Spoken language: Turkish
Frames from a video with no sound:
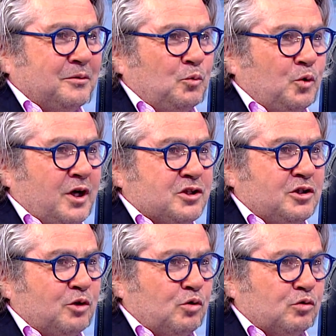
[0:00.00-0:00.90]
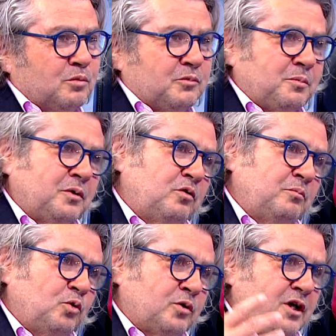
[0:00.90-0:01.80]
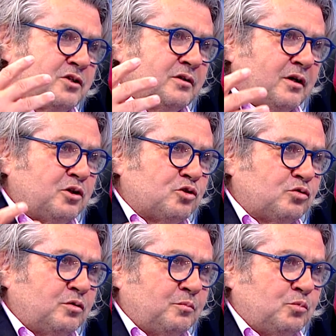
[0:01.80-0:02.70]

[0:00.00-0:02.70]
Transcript: Büyükelçiliğe döndüm. Tabii Büyükelçi ateş